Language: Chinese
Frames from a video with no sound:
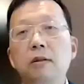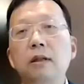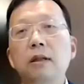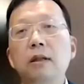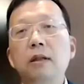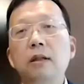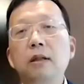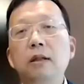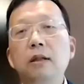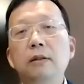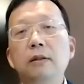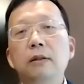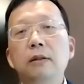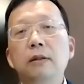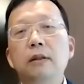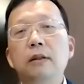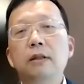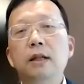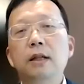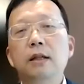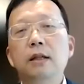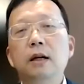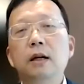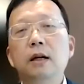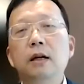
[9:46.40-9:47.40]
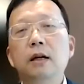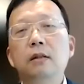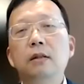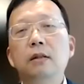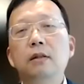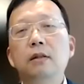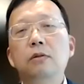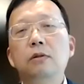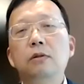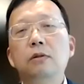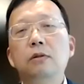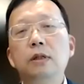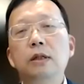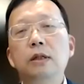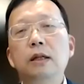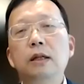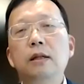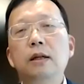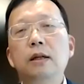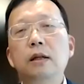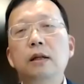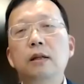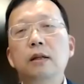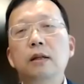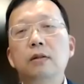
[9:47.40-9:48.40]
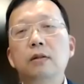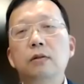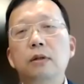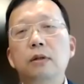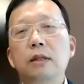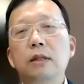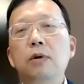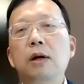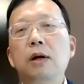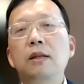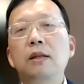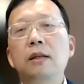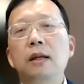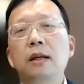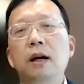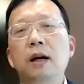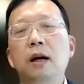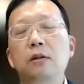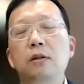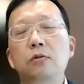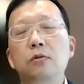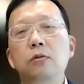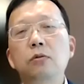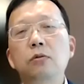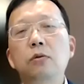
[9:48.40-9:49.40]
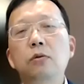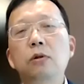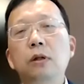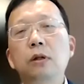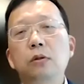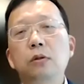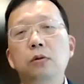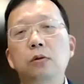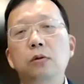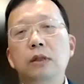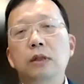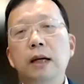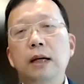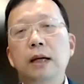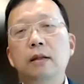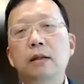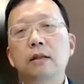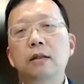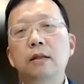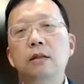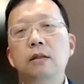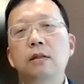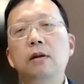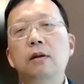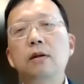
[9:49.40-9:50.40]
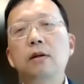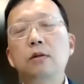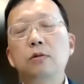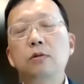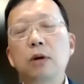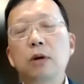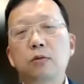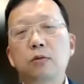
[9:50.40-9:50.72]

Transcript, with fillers: 较低，再加上呢过去这些年呢产业转移啊，中国很多产业制造业